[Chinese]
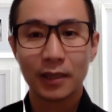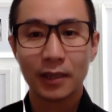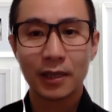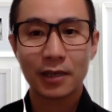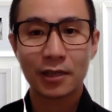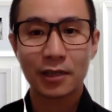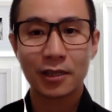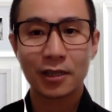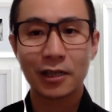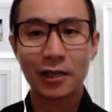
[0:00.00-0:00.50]

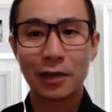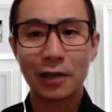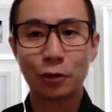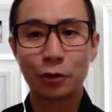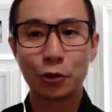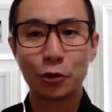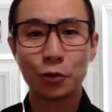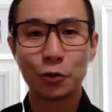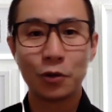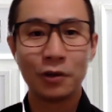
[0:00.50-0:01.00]
当时港
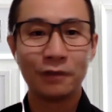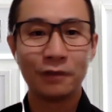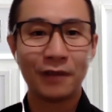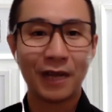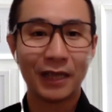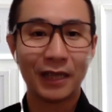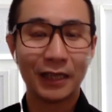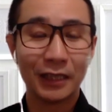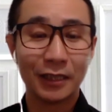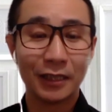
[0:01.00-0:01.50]
区国安
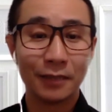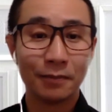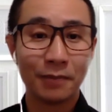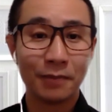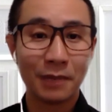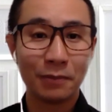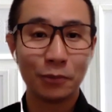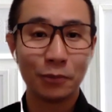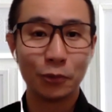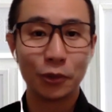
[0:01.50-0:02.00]
法已经
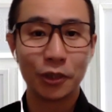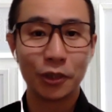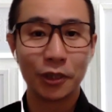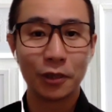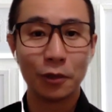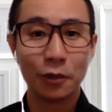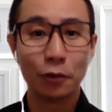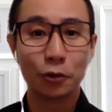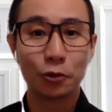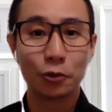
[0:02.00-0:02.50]
颁布，其
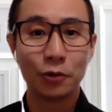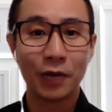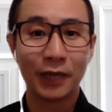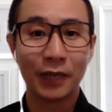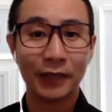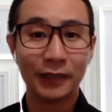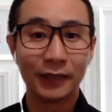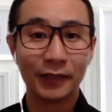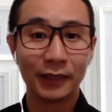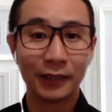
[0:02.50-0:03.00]
后钟汉
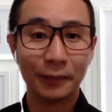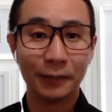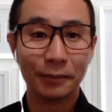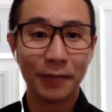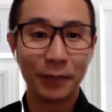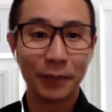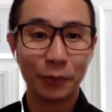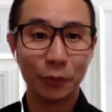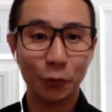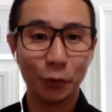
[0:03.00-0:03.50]
林等人
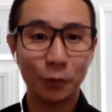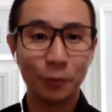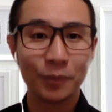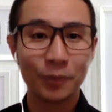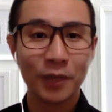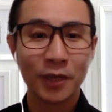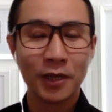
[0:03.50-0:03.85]
被捕。